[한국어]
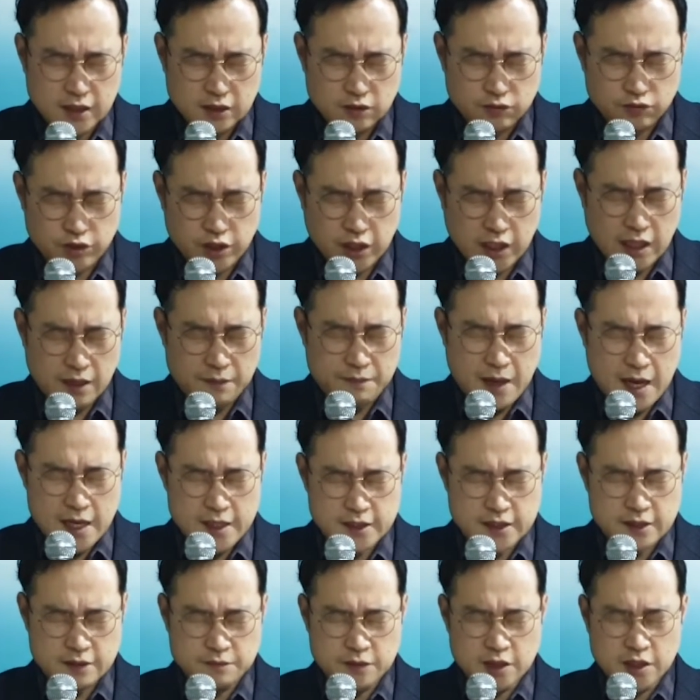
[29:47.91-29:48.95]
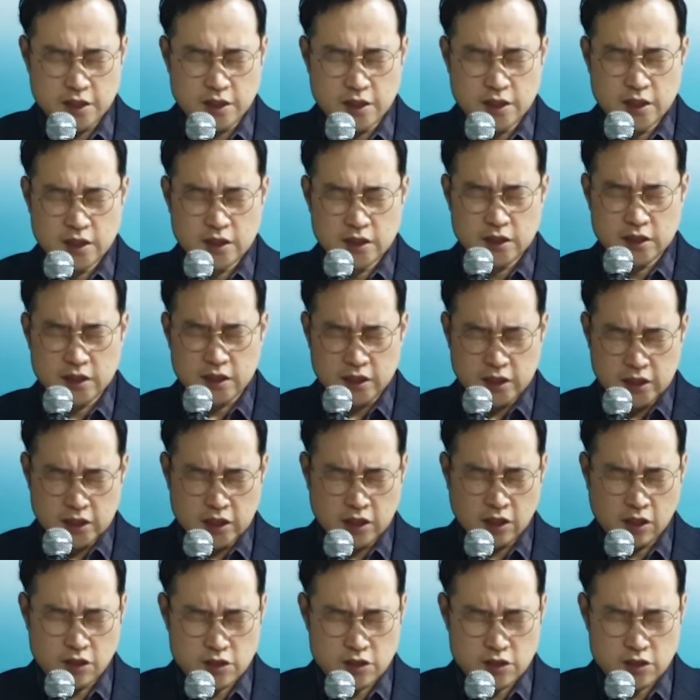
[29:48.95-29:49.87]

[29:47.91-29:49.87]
우리가 말씀을 듣는